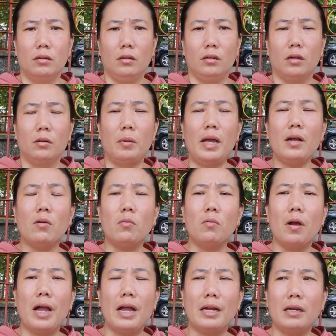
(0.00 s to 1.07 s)
rồi bé cũng
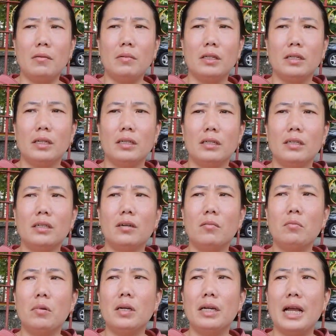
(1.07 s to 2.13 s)
ngoan lắm mà cũng
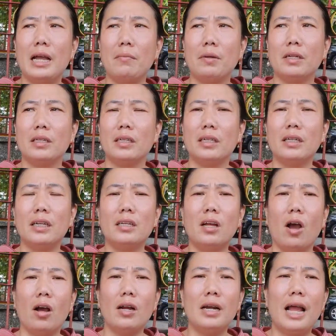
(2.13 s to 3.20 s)
game mà kinh thỉnh
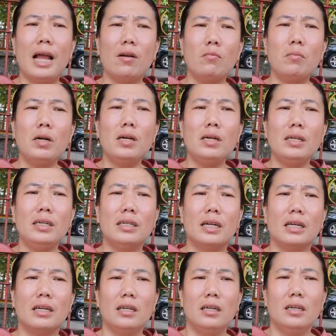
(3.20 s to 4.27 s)
thoảng la cũng bướng
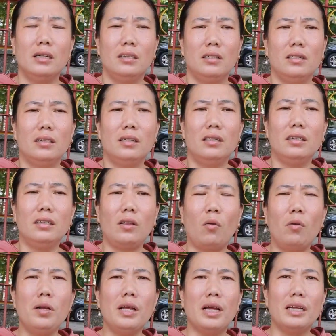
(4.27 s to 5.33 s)
là à. Ờ,
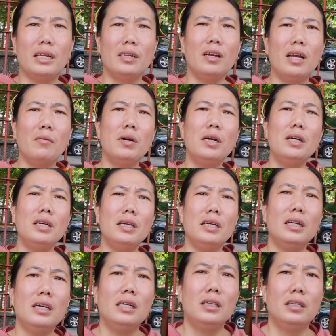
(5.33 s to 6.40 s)
tuổi này thì nó hay bướng
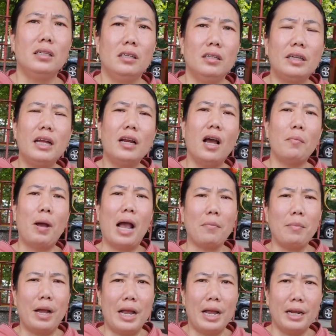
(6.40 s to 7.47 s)
yeah. Dạ. nghe lời bạn
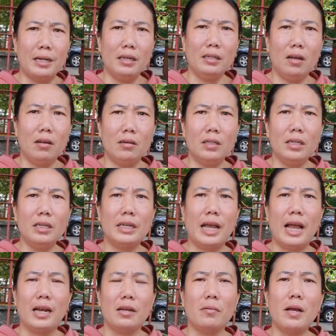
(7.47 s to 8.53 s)
bè nó thôi cái
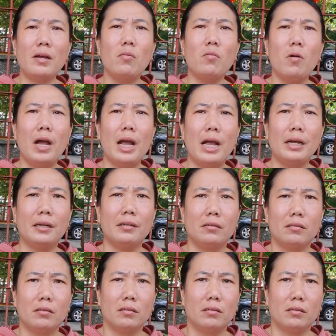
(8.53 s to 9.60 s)
nhà này bé cũng ngoan yeah.
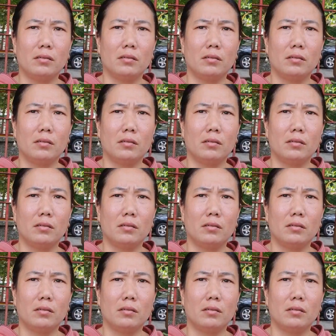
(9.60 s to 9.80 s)
Dạ